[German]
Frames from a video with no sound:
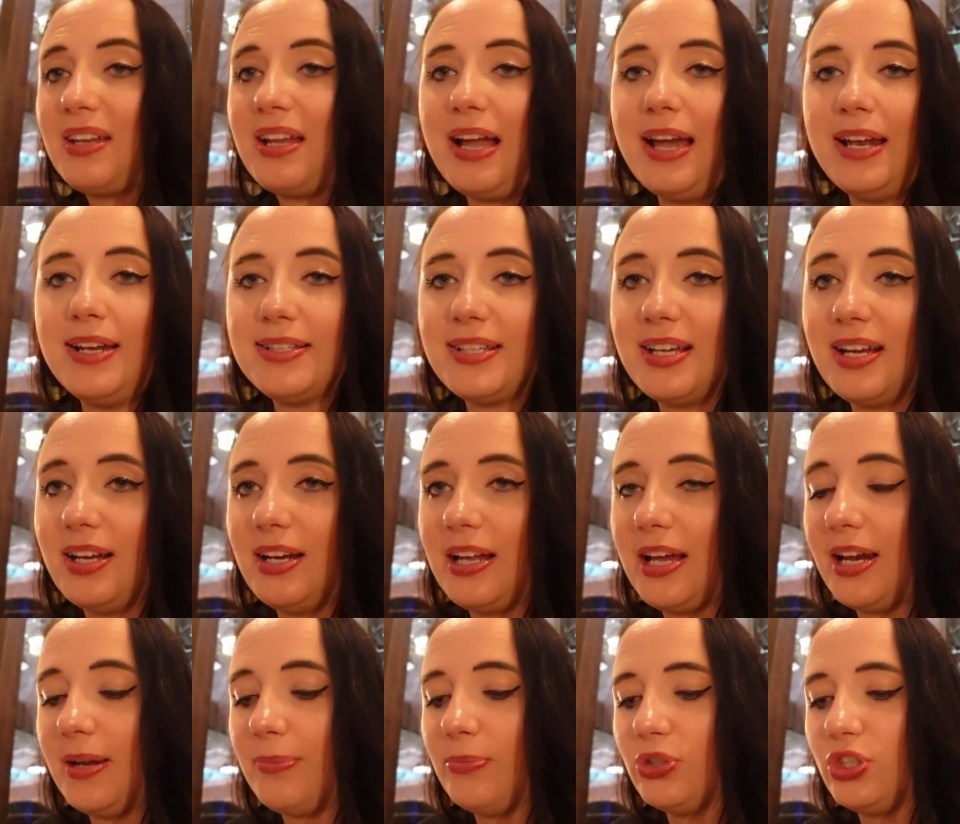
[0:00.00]
Eine Sache
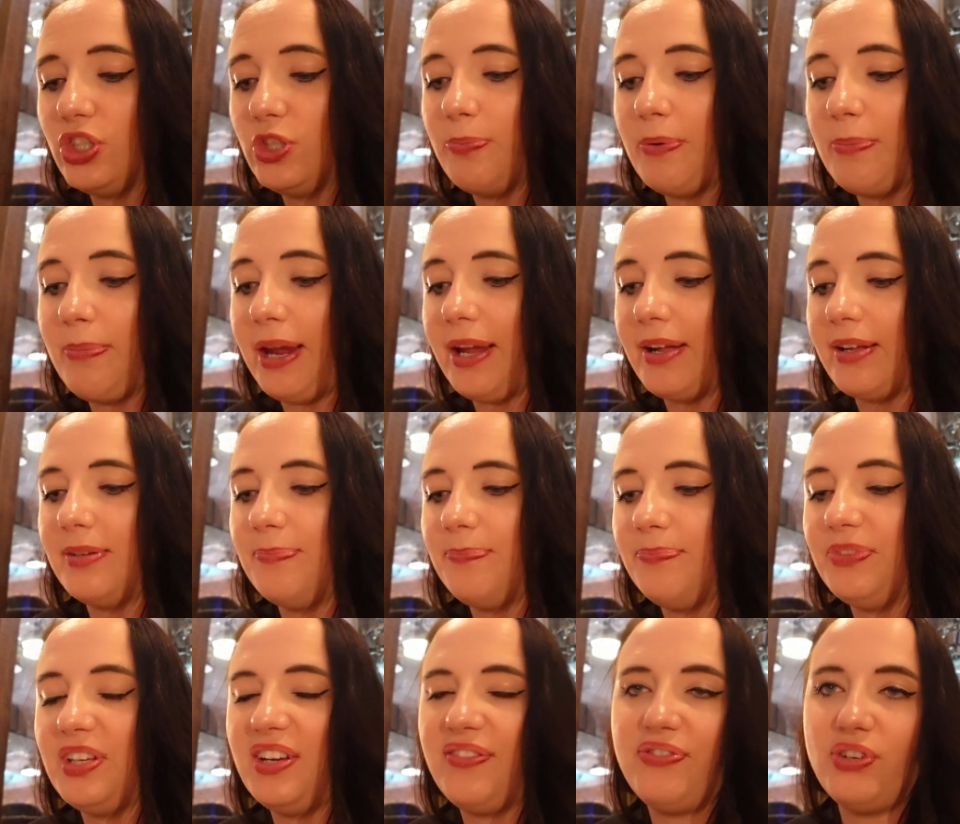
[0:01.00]
leider muss ich bemängeln,
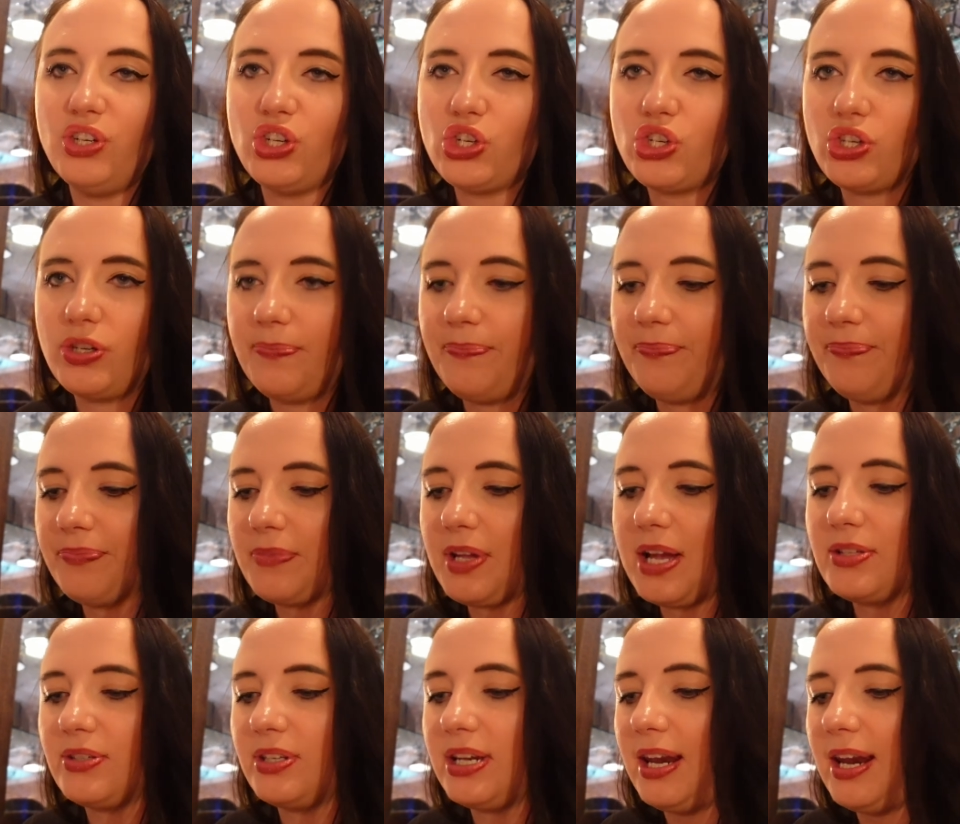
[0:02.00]
der Fisch,
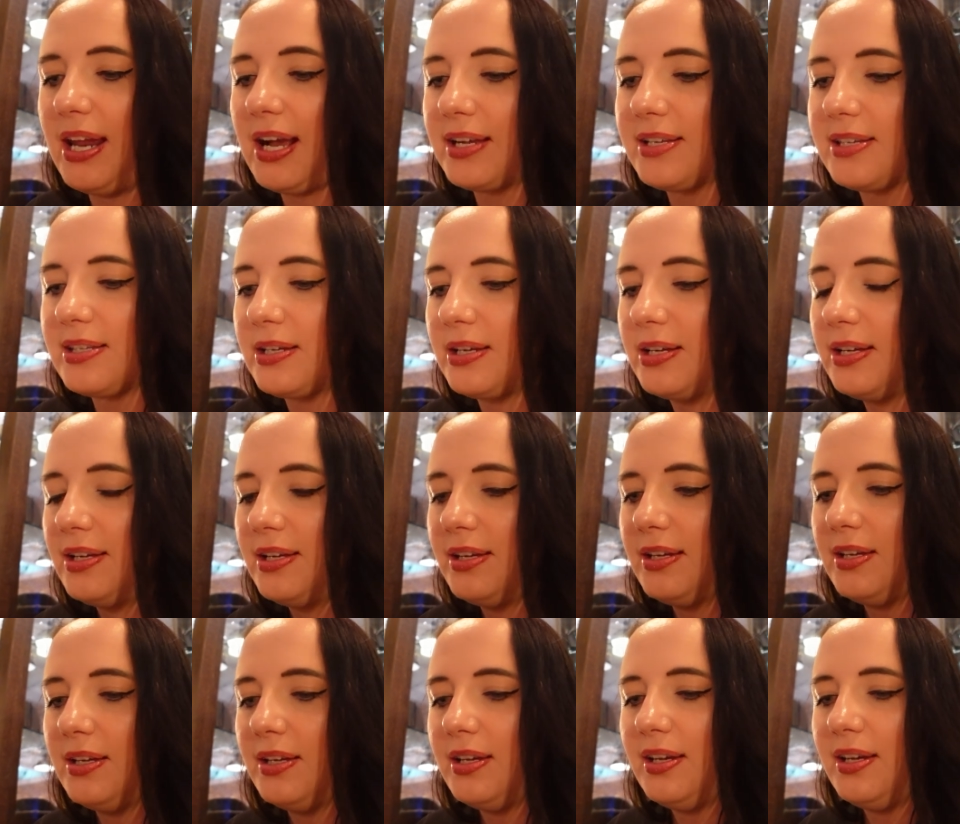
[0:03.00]
also der Lachs.
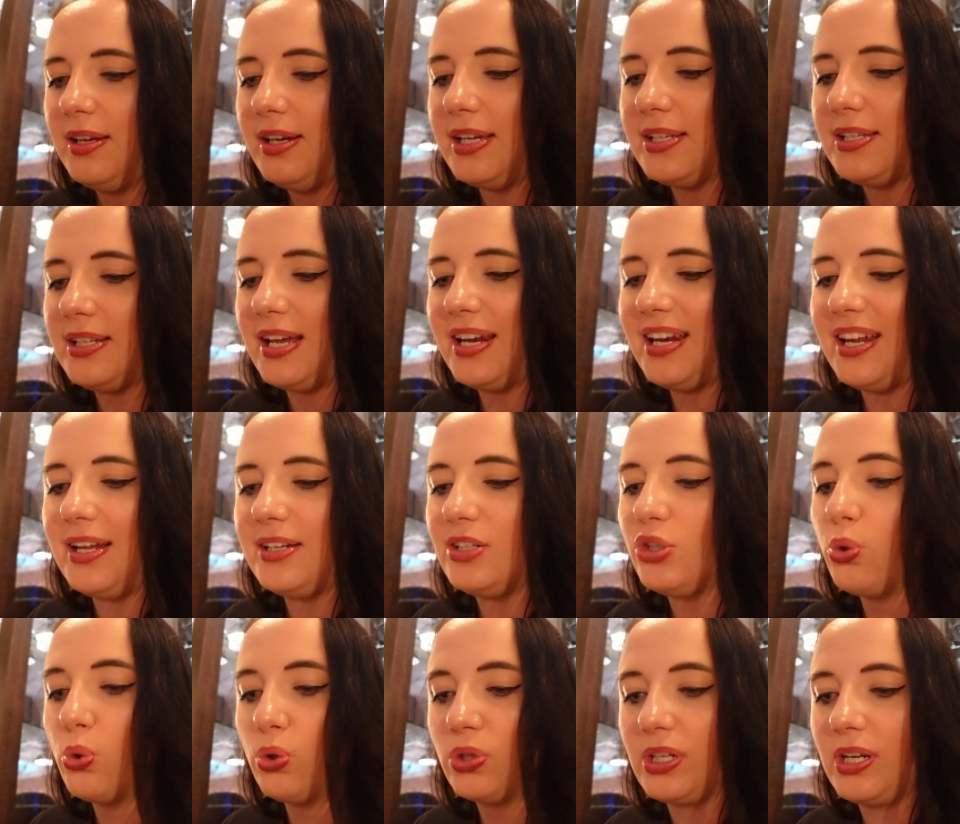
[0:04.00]
Der ist leider
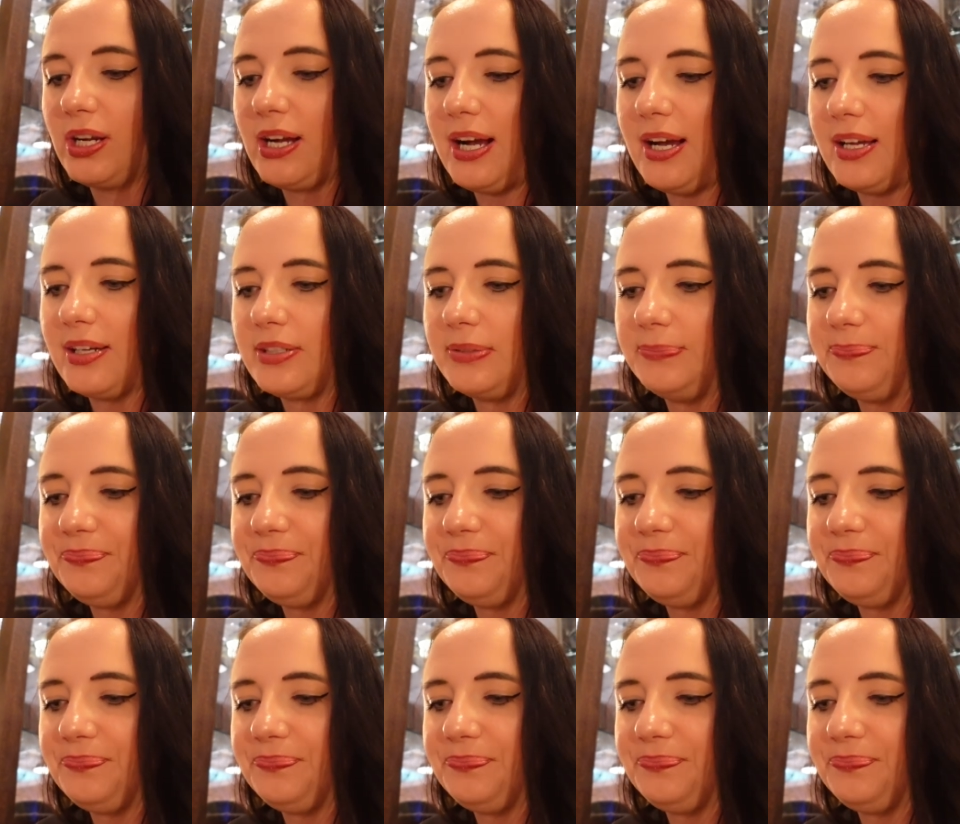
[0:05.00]
tot gegart.